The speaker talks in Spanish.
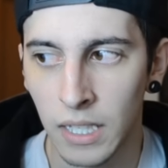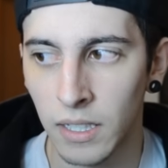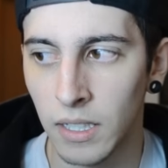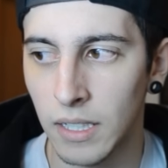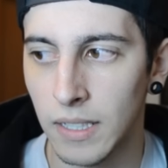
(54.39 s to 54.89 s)

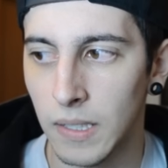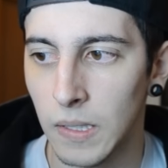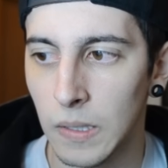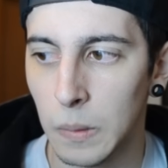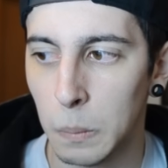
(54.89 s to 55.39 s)

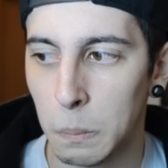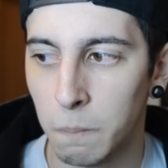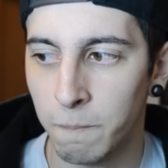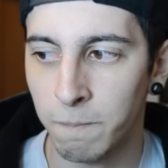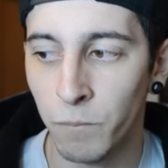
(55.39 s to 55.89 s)
Y...
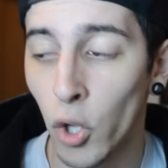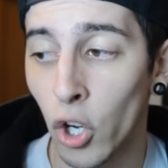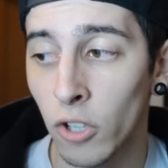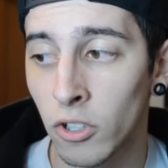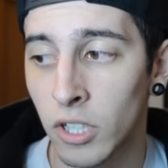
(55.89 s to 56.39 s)

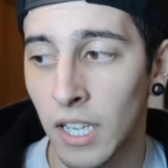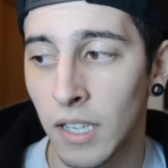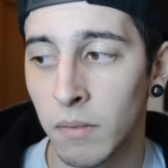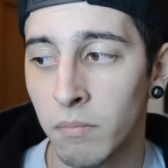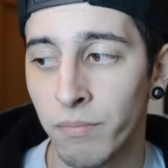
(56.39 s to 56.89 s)
No, o
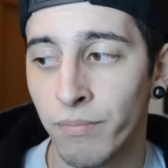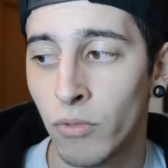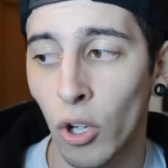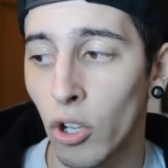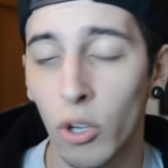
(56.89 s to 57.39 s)
sea,
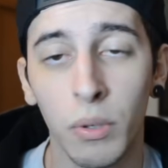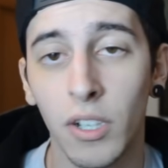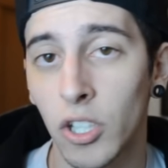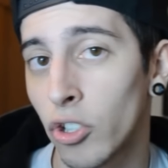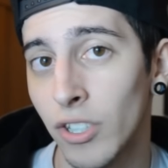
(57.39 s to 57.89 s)
todos los
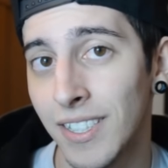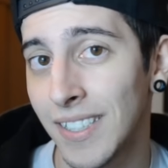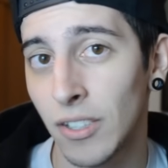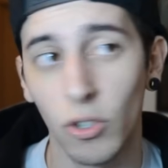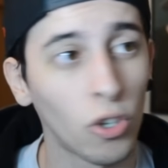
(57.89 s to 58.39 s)
videos que yo
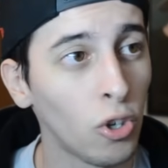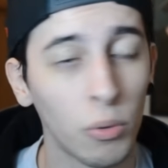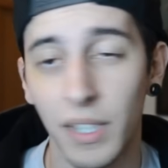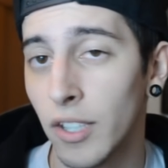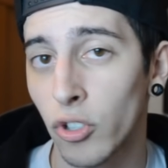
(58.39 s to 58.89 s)
hice, todos
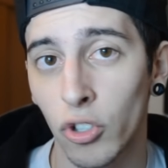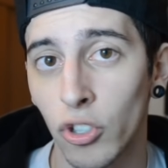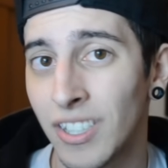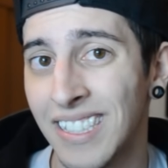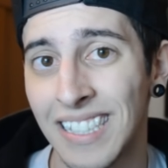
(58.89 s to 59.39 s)
los videos
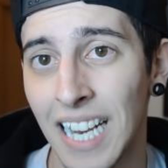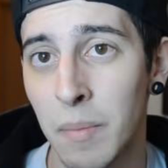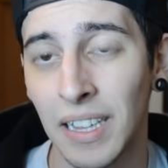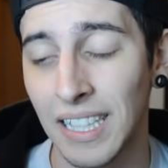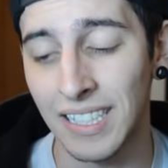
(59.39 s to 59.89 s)
son
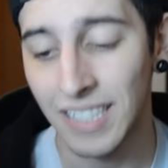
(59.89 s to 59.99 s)
sinceramente